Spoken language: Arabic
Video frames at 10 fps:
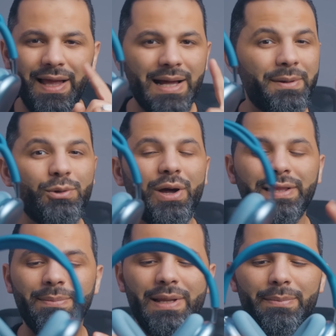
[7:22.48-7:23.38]
حاجه برضو
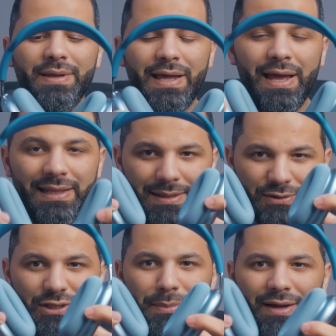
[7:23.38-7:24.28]
اخدت بالي منها ان لو
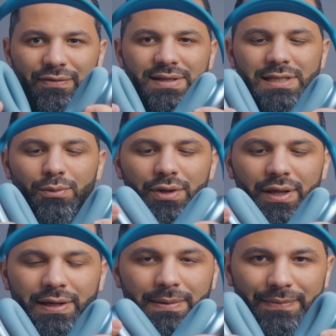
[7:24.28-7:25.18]
السماعه في هذه
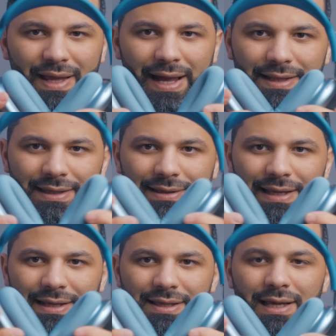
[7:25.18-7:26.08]
الوضعيه عادي
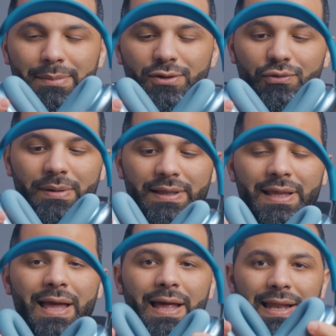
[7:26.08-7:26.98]
ناحيتين يخبطوا في بعض
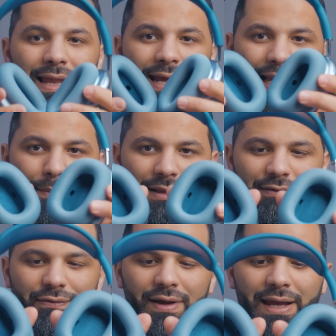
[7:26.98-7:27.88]
لكن لما
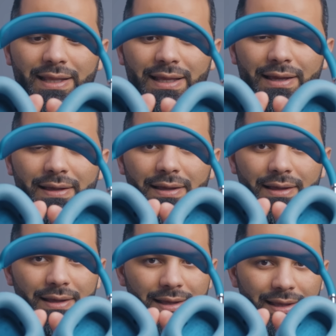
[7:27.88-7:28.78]
تلفها كده
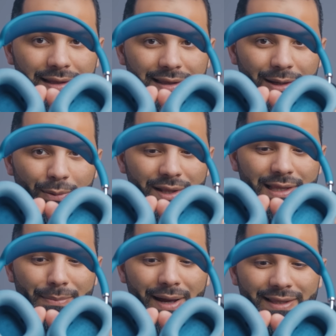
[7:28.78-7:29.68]

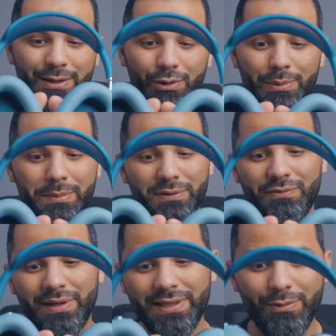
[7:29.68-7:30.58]
دلوقتي المعدن هو اللي بيخبط
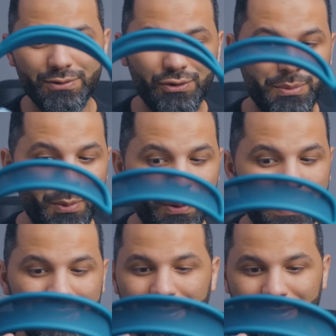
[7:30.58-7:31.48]
في بعضيه واظن
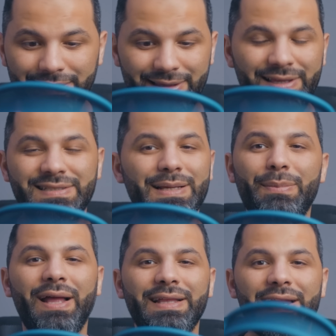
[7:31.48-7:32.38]
ممكن
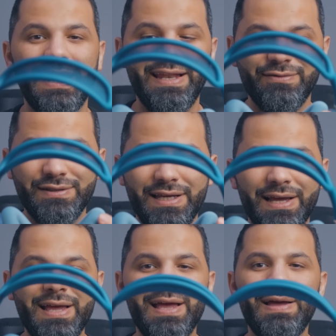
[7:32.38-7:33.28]
سمها هتجرح
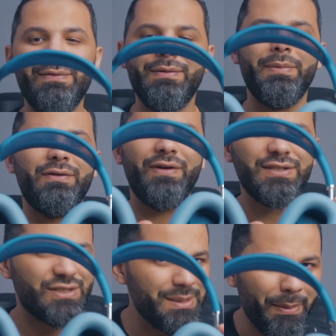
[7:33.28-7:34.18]
نفسيه فما
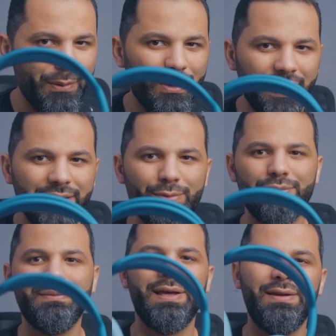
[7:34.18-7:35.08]
ينفعش تسيبها بالوضعيه دي
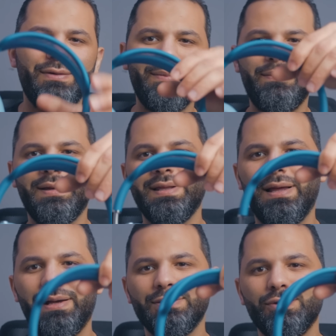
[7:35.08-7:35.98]
يعني فاهم
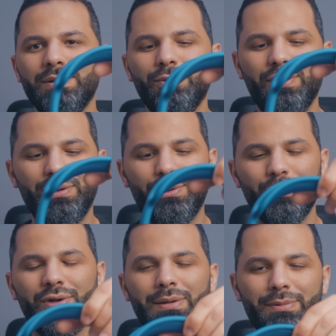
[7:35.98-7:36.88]
كده اظن ممكن
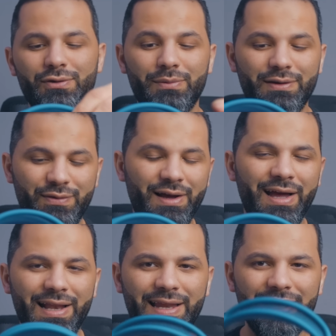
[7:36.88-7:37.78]
يقعدوا يخبطوا بعض
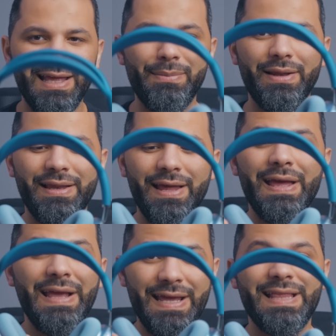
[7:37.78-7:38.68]
فخليها دايما
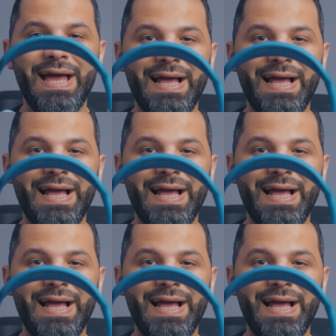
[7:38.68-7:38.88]
كده